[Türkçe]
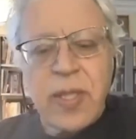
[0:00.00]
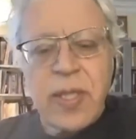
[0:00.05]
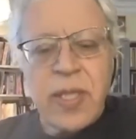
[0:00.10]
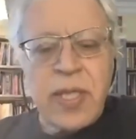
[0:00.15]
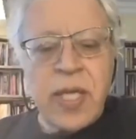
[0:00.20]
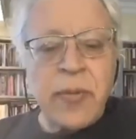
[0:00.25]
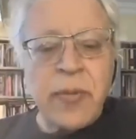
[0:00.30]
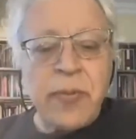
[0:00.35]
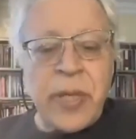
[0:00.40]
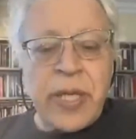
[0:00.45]

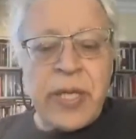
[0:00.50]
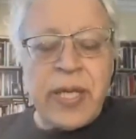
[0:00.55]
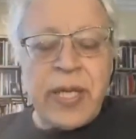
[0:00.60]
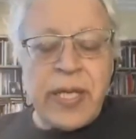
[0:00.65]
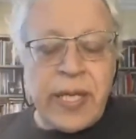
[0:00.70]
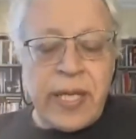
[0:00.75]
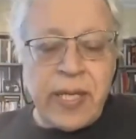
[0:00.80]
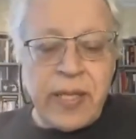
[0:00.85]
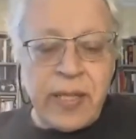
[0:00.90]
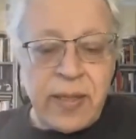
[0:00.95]
Ya bana
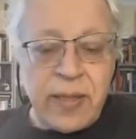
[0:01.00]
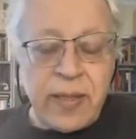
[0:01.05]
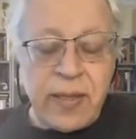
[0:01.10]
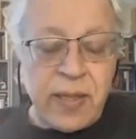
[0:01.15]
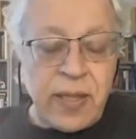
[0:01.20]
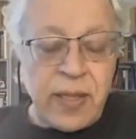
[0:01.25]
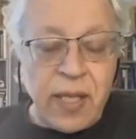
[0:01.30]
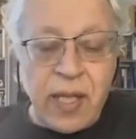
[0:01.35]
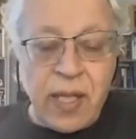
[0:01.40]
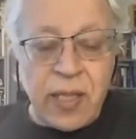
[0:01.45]
ne?
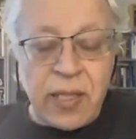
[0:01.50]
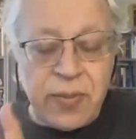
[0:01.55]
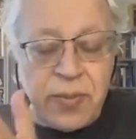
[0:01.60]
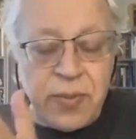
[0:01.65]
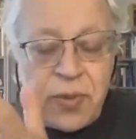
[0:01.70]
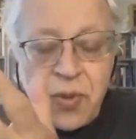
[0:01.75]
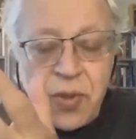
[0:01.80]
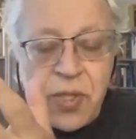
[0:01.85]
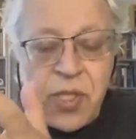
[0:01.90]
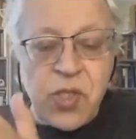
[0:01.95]
Halk
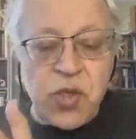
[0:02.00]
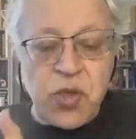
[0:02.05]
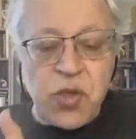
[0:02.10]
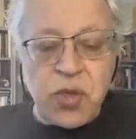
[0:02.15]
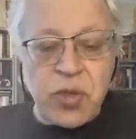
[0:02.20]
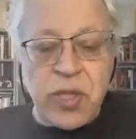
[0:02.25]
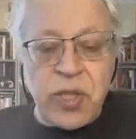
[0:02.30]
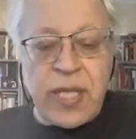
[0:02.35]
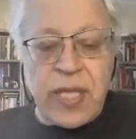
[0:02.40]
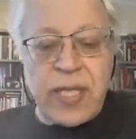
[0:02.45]
bunu
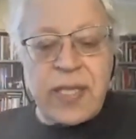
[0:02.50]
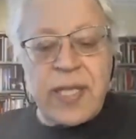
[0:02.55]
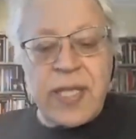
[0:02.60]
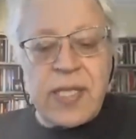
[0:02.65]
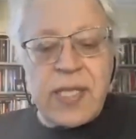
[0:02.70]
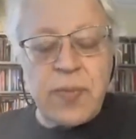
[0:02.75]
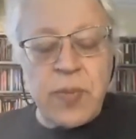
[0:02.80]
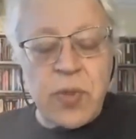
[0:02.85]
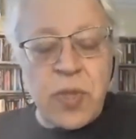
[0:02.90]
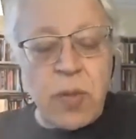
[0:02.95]
istiyor.
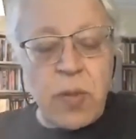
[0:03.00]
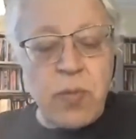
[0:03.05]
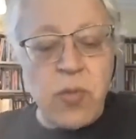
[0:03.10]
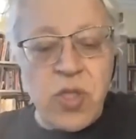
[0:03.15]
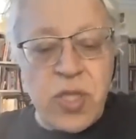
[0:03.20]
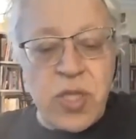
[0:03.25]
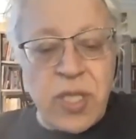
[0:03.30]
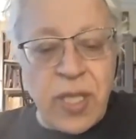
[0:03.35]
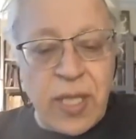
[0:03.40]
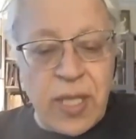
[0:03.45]
Herkes buna
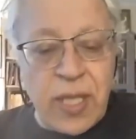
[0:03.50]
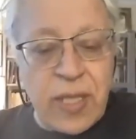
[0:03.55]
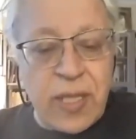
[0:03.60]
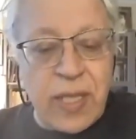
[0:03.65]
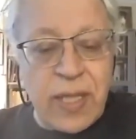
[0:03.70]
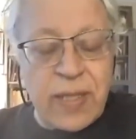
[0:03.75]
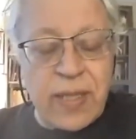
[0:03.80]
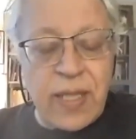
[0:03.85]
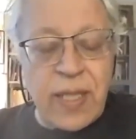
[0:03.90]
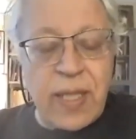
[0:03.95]
müstehak.
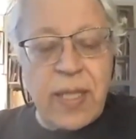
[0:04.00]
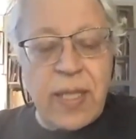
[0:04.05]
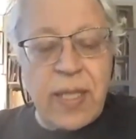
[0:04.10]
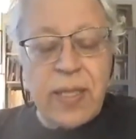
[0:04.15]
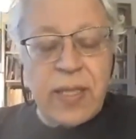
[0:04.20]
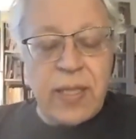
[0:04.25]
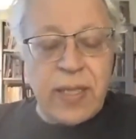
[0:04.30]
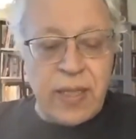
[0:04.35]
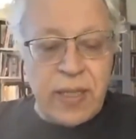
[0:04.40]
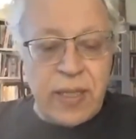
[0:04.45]
Hatta
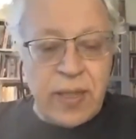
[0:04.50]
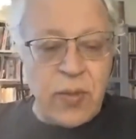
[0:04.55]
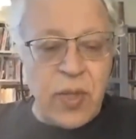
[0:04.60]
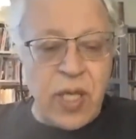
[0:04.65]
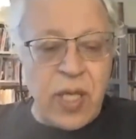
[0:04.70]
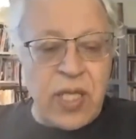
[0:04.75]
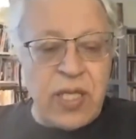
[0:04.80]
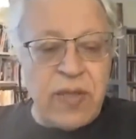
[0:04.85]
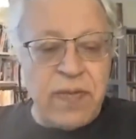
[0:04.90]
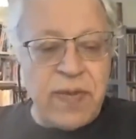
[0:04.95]

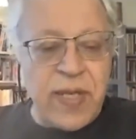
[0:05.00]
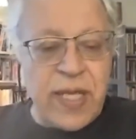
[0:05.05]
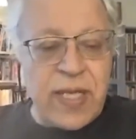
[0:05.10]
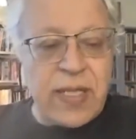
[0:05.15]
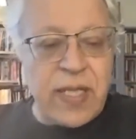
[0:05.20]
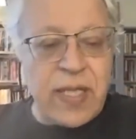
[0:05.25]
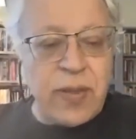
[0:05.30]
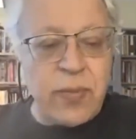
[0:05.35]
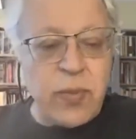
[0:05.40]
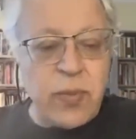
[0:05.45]
Muhalifler
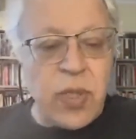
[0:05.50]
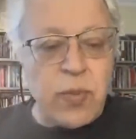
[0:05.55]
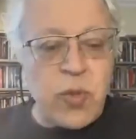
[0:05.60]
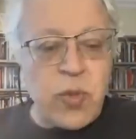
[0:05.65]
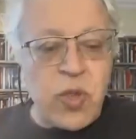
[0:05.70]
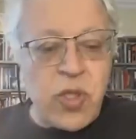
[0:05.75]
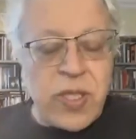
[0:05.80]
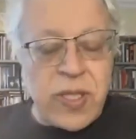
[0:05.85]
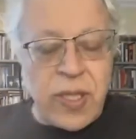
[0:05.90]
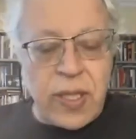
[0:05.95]
de buna
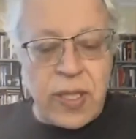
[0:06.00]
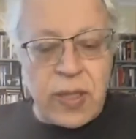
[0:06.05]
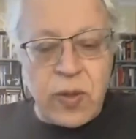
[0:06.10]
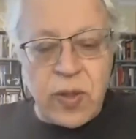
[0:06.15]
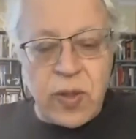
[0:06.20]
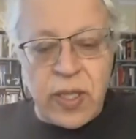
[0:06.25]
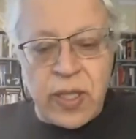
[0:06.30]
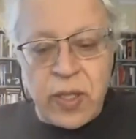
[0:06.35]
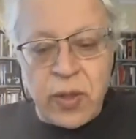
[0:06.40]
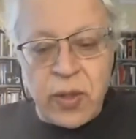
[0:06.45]
müstehak
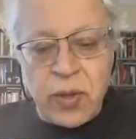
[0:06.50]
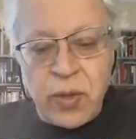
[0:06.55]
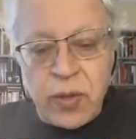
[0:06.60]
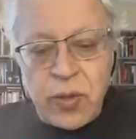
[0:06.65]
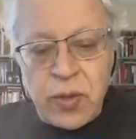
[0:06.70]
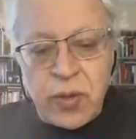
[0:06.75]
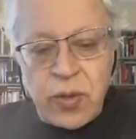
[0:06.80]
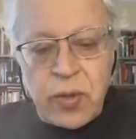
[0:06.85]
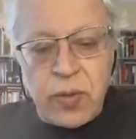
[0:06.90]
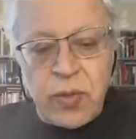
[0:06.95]
olarak
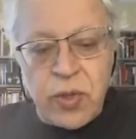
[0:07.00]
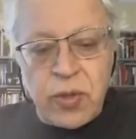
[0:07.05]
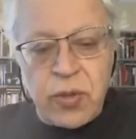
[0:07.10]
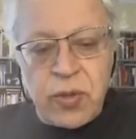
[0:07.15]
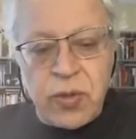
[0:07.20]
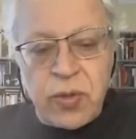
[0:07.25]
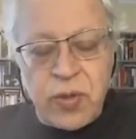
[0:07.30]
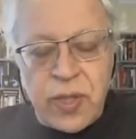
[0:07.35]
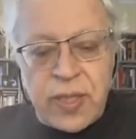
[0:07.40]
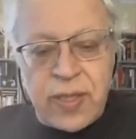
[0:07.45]
görüyorum. Çünkü
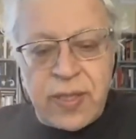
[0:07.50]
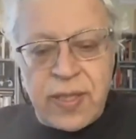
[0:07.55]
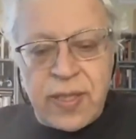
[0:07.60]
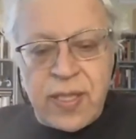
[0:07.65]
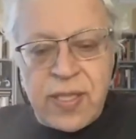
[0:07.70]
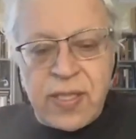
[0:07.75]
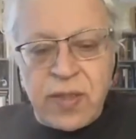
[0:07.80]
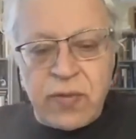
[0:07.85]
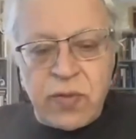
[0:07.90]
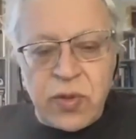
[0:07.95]
onların da
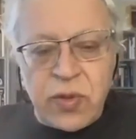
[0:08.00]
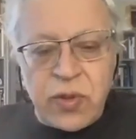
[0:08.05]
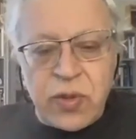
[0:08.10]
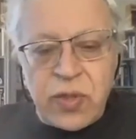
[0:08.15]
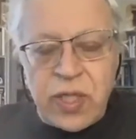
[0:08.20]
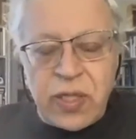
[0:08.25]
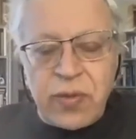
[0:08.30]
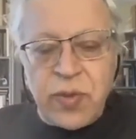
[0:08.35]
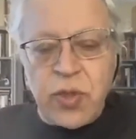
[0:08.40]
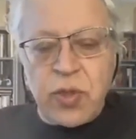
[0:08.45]

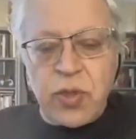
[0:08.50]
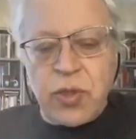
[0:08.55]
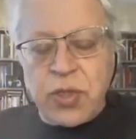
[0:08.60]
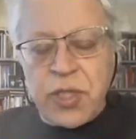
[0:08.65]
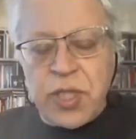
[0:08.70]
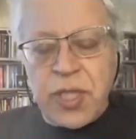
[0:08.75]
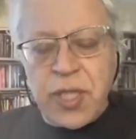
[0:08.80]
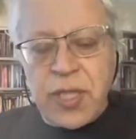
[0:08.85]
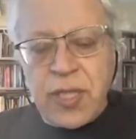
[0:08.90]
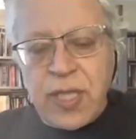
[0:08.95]
savundukları birçok
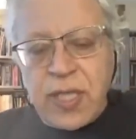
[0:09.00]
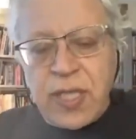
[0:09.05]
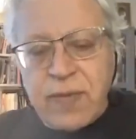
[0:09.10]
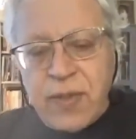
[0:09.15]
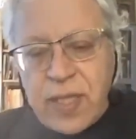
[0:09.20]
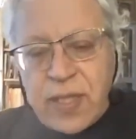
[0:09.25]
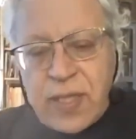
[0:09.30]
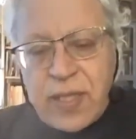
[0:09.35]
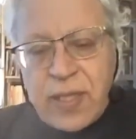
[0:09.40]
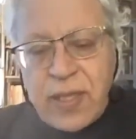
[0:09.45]
şeyler
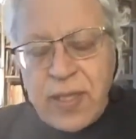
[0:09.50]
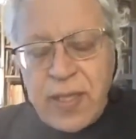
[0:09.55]
var.